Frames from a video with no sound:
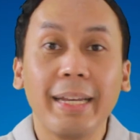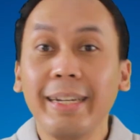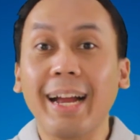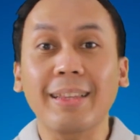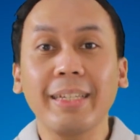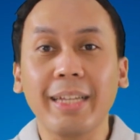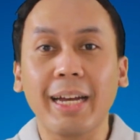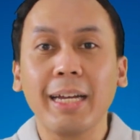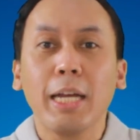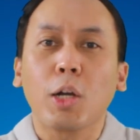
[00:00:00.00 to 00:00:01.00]
Ini
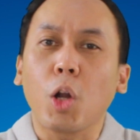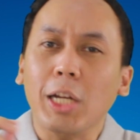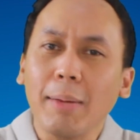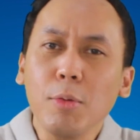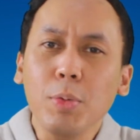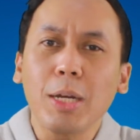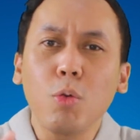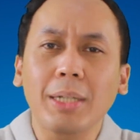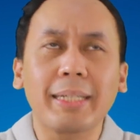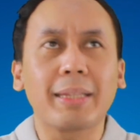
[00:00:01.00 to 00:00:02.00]
artinya, kalau kamu punya
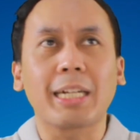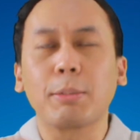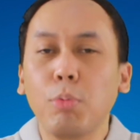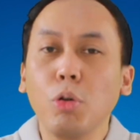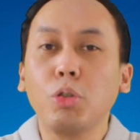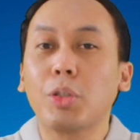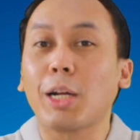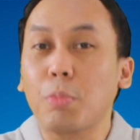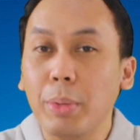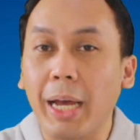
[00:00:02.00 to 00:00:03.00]
uang sekitar 10
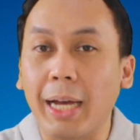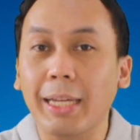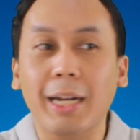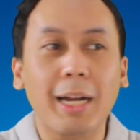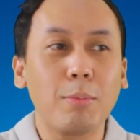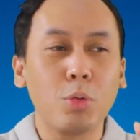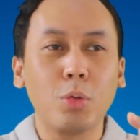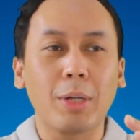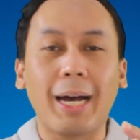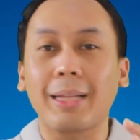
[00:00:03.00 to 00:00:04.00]
juta rupiah yang
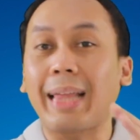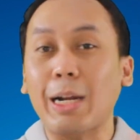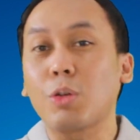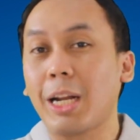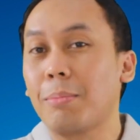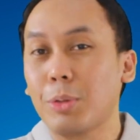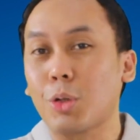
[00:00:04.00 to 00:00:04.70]
kamu uh, taruh dalam